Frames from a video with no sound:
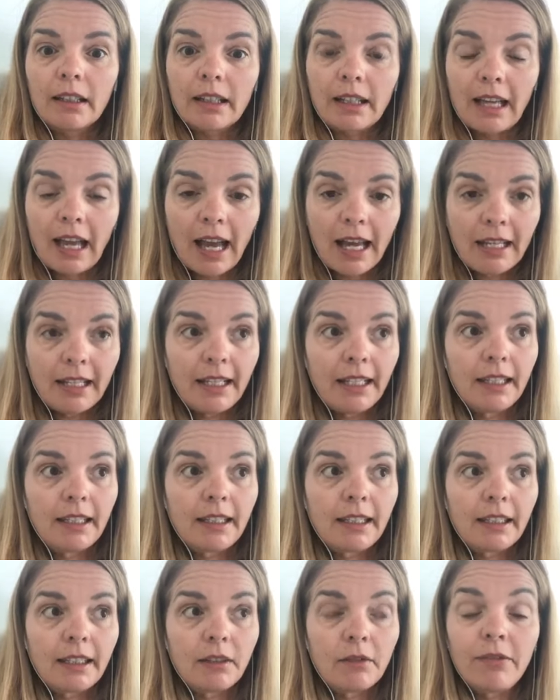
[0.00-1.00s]
Kann
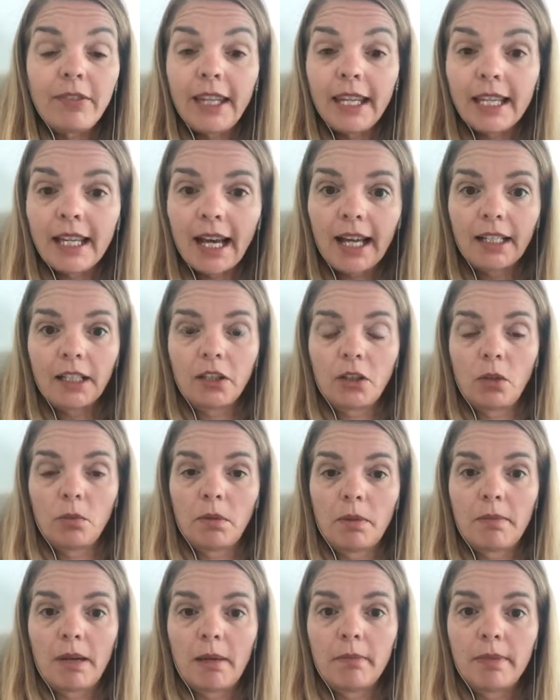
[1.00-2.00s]
ich, wie kann ich
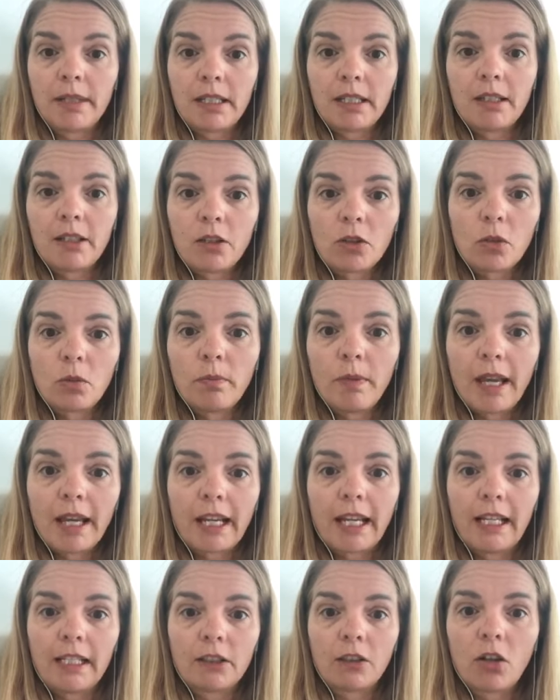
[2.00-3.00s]
über mein Business zu mehr
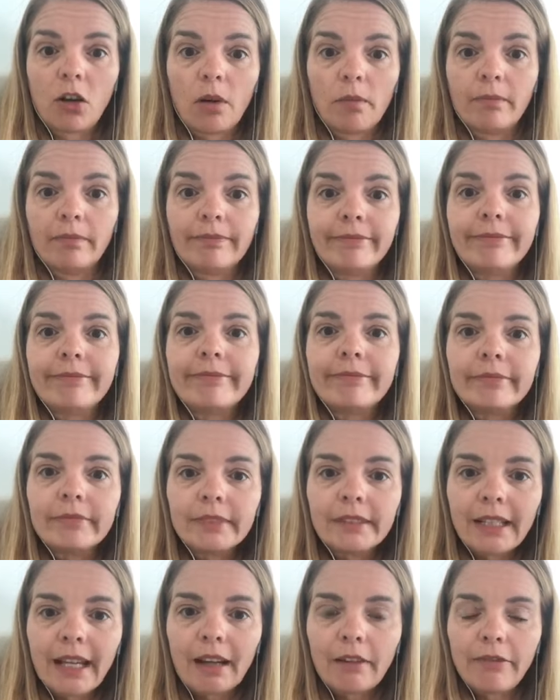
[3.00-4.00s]
Geld kommen?
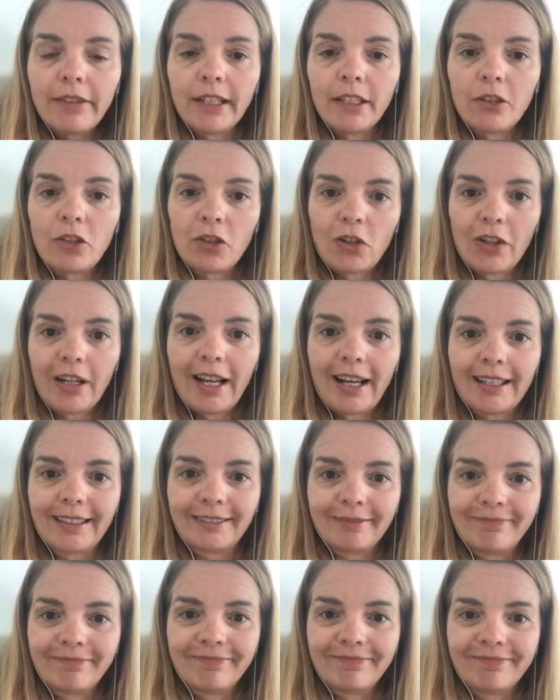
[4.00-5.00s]
Da fängt es schon
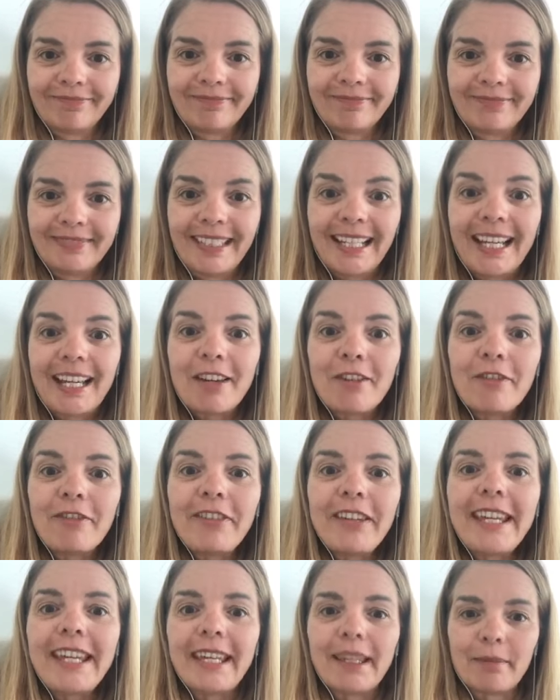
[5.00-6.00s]
an.
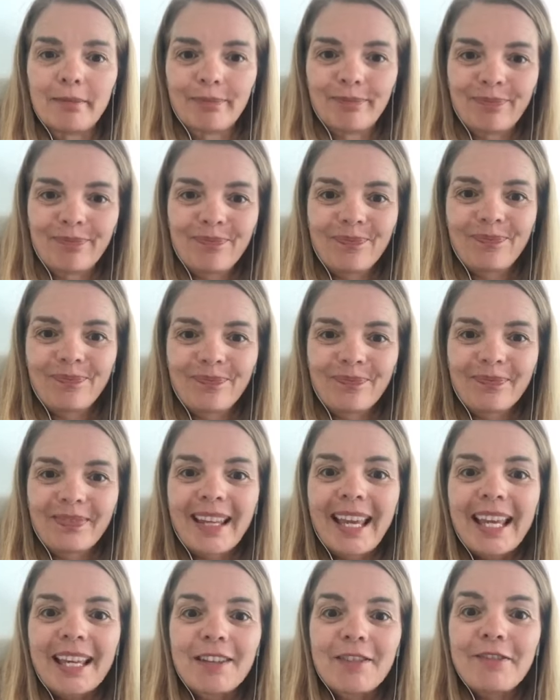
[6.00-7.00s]
Wie?
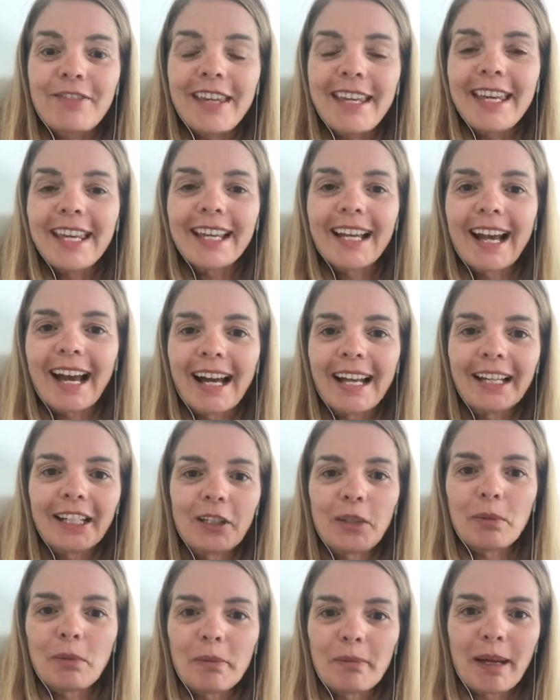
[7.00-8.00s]
Wie kann
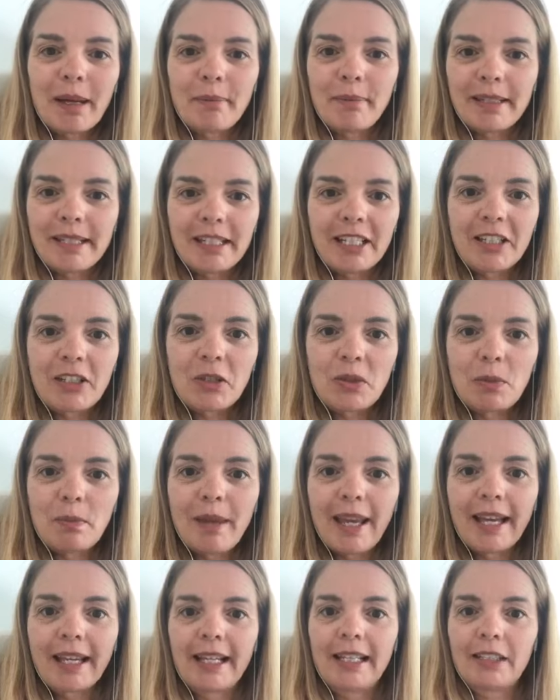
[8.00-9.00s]
ich über mein Business zu
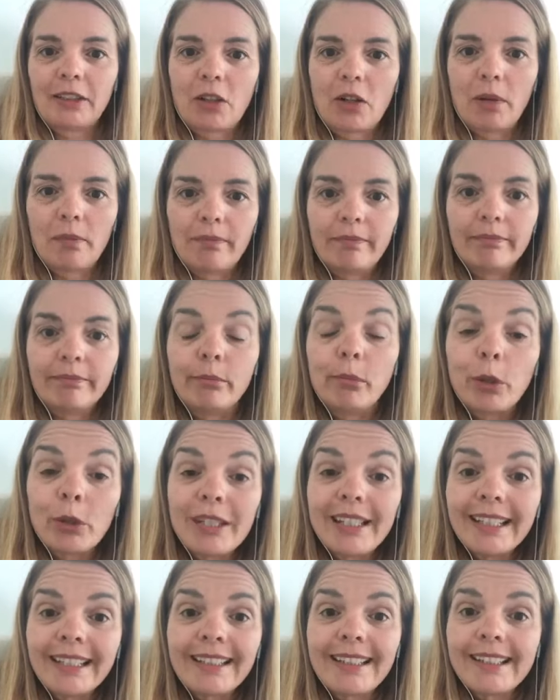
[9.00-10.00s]
mehr Geld kommen? Muss
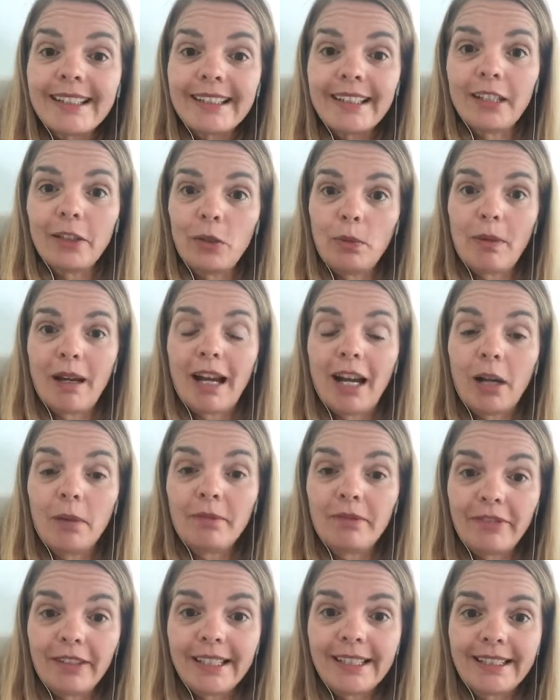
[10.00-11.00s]
ich das denn
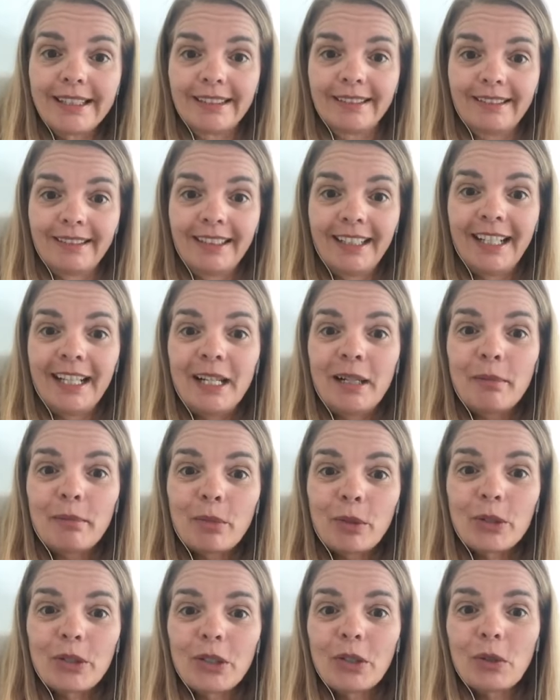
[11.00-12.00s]
überhaupt wissen?
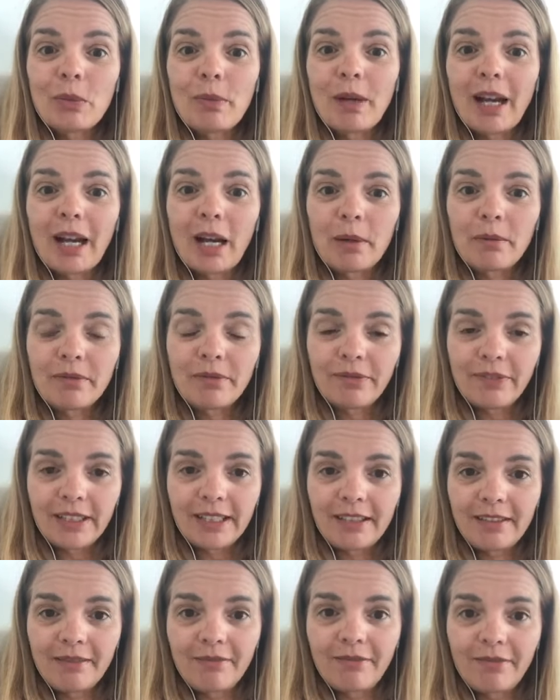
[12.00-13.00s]
Muss ich überhaupt
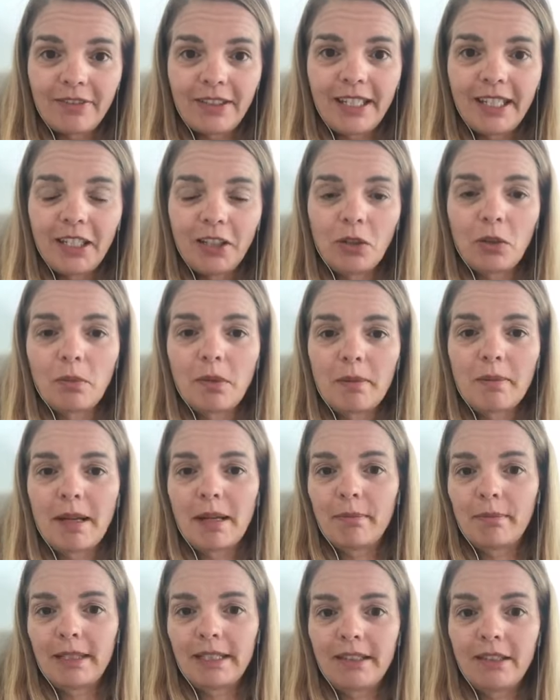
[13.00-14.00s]
wissen, wie ich über
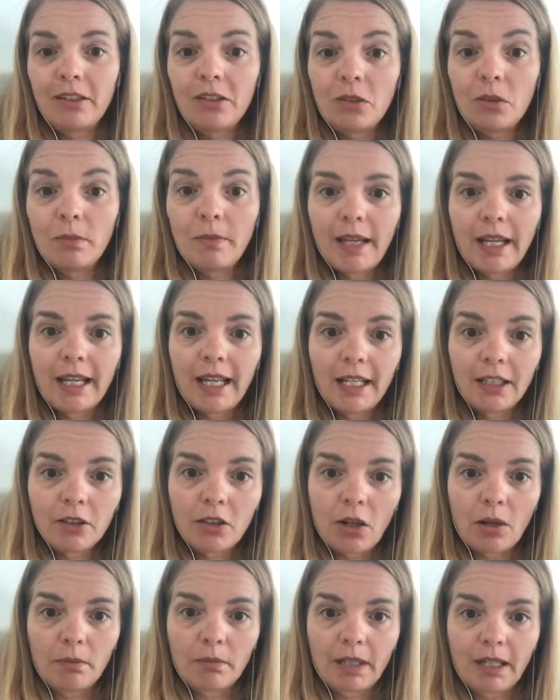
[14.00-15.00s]
mein Business zu mehr Geld
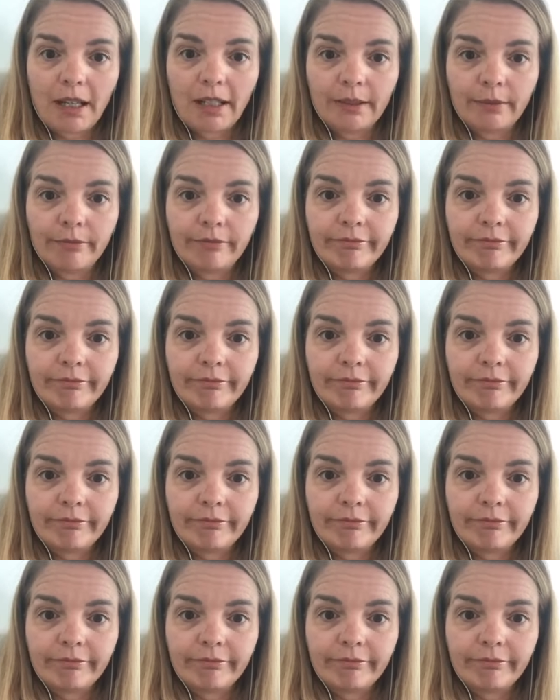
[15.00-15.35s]
kommen kann?